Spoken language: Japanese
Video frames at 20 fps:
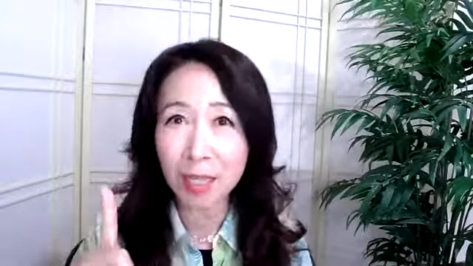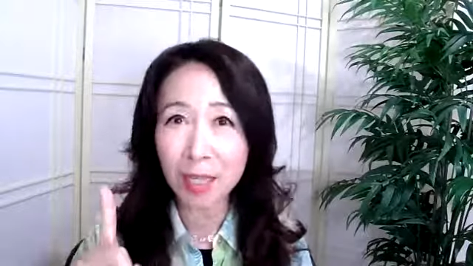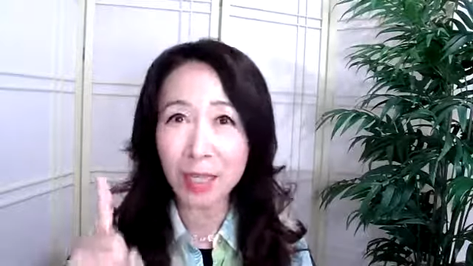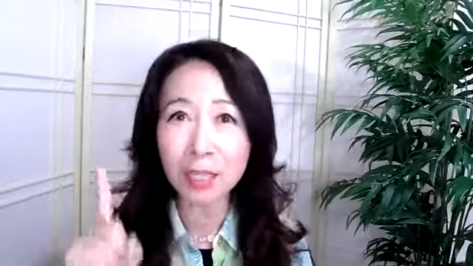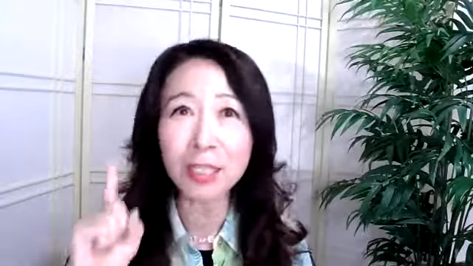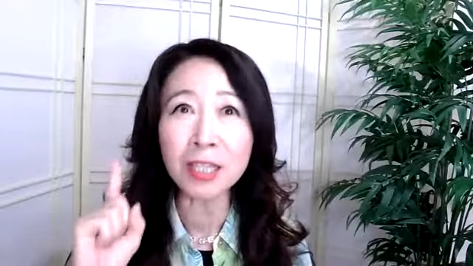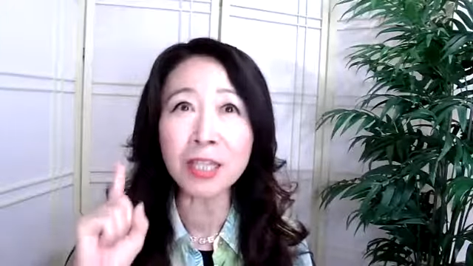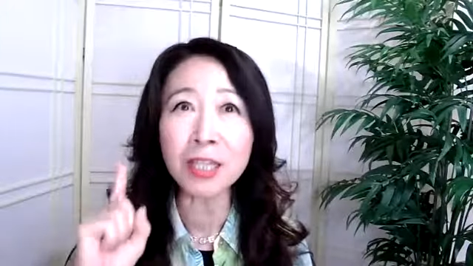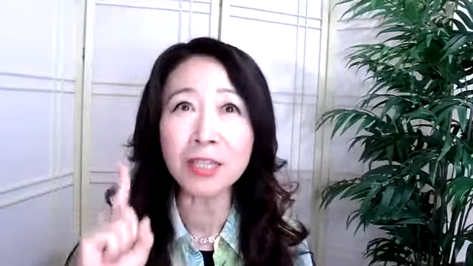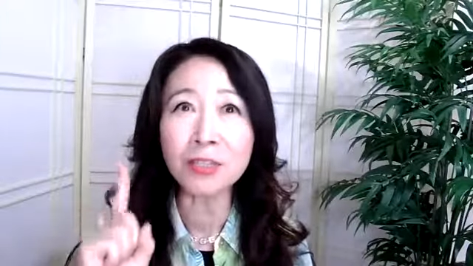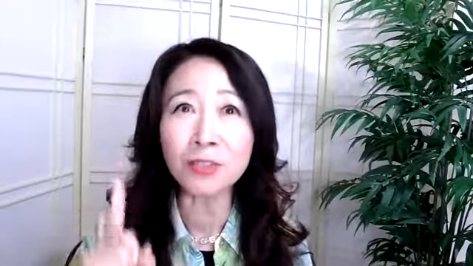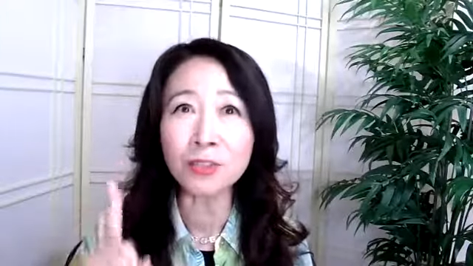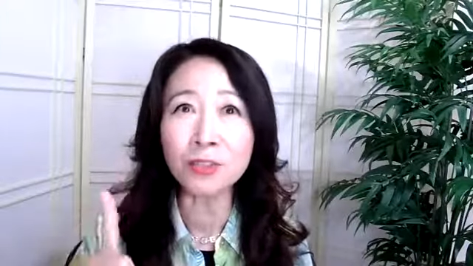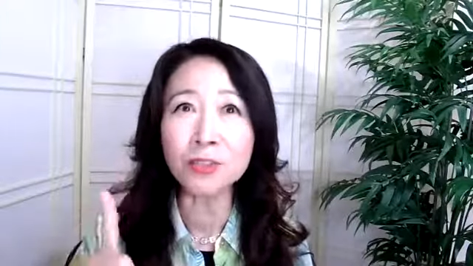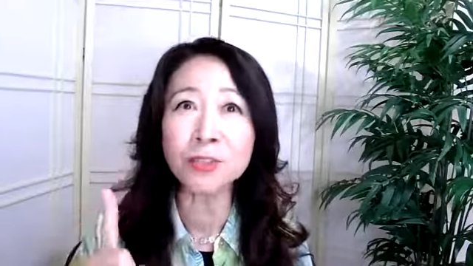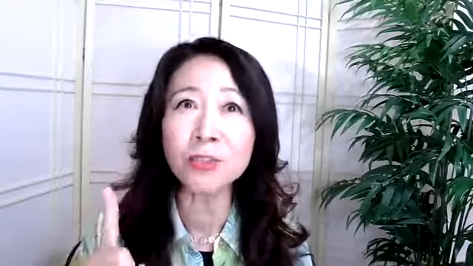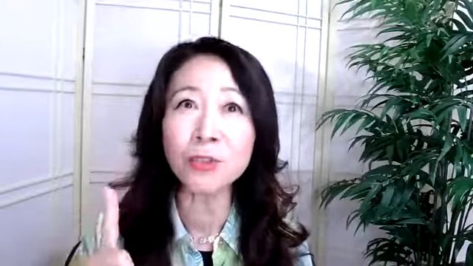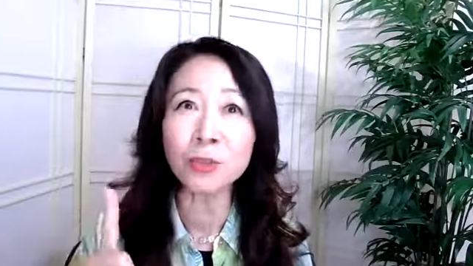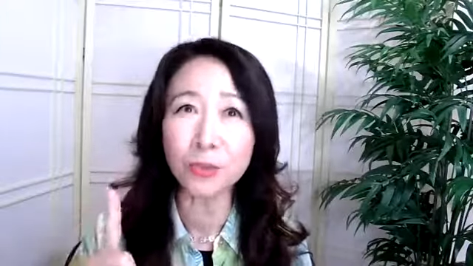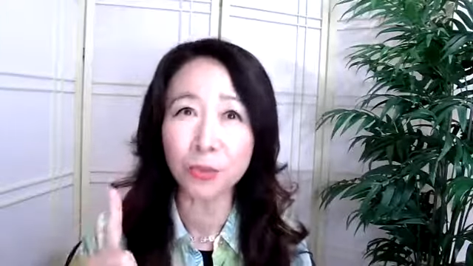必ず
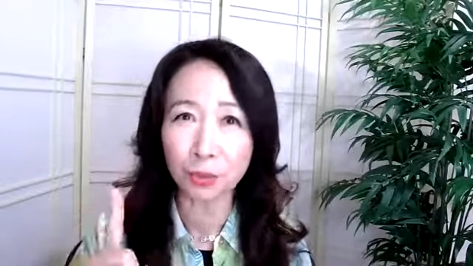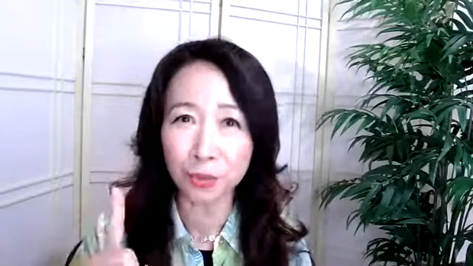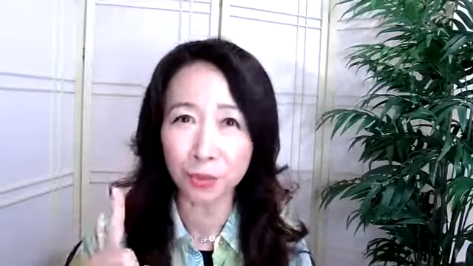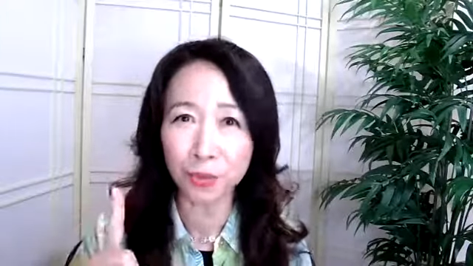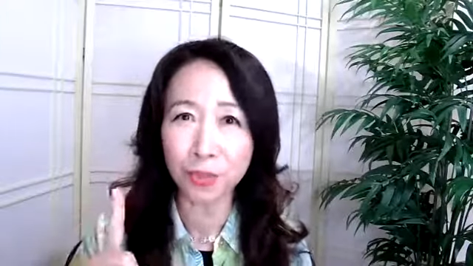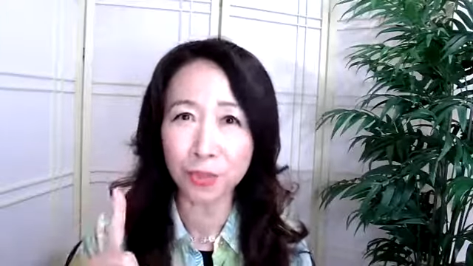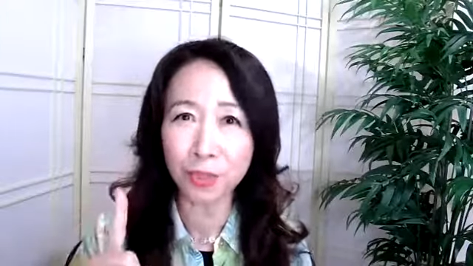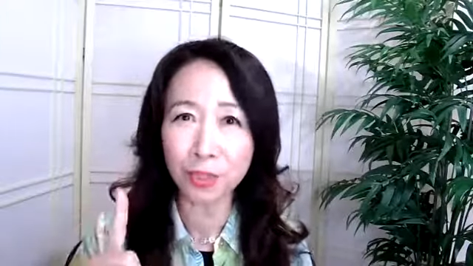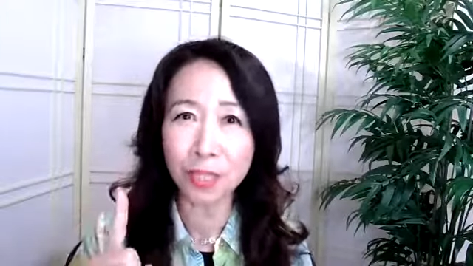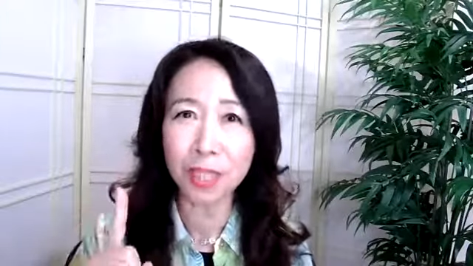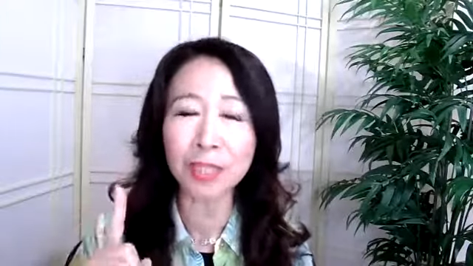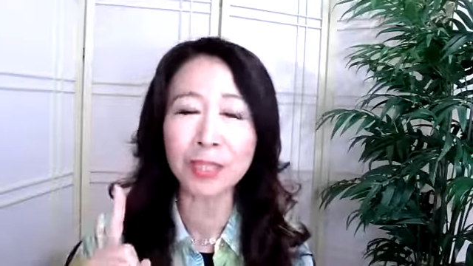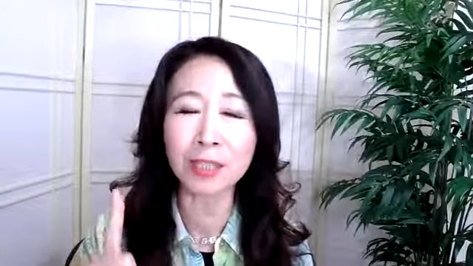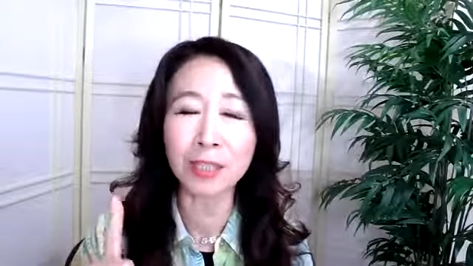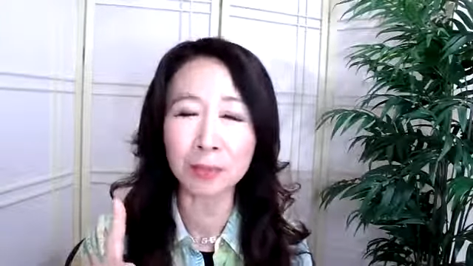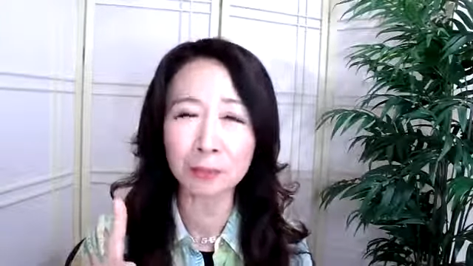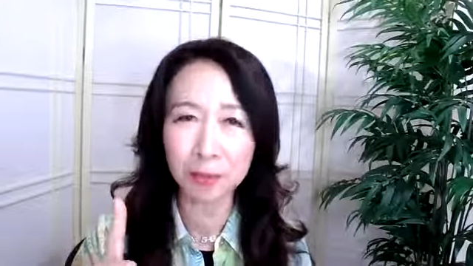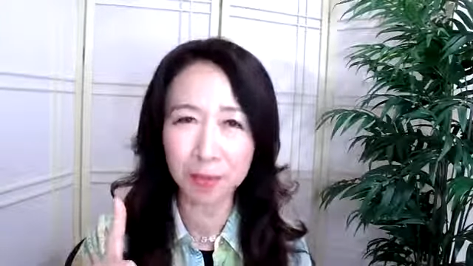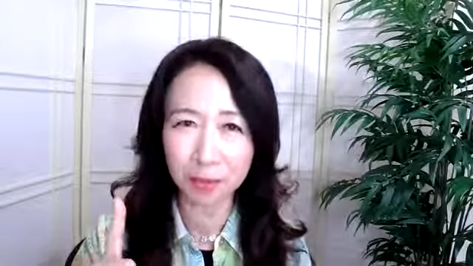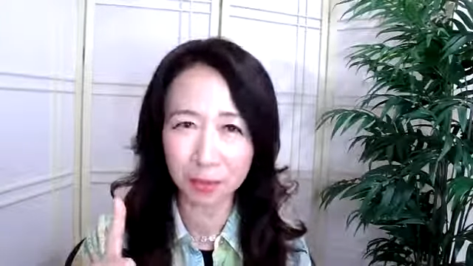じゅうごふんやっ
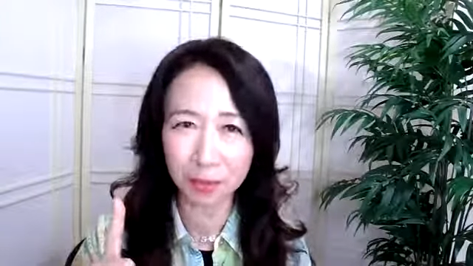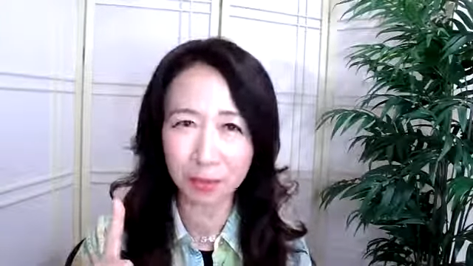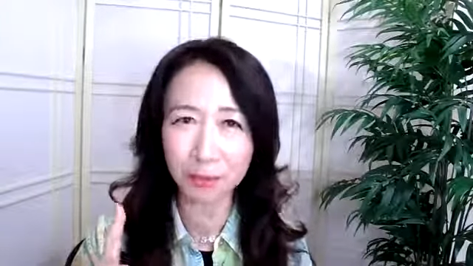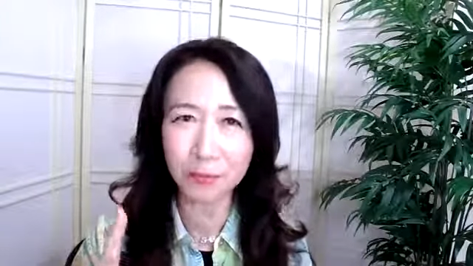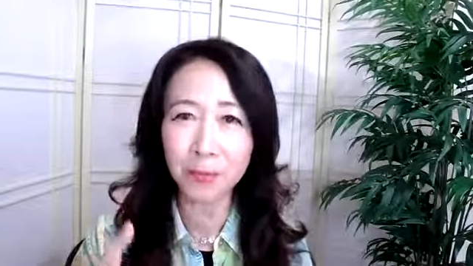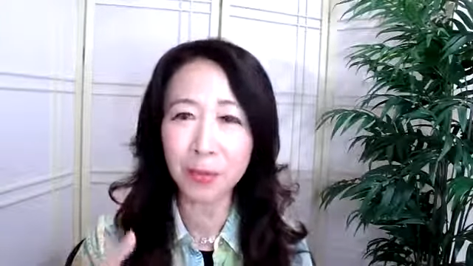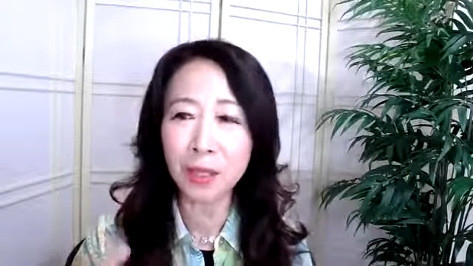ています。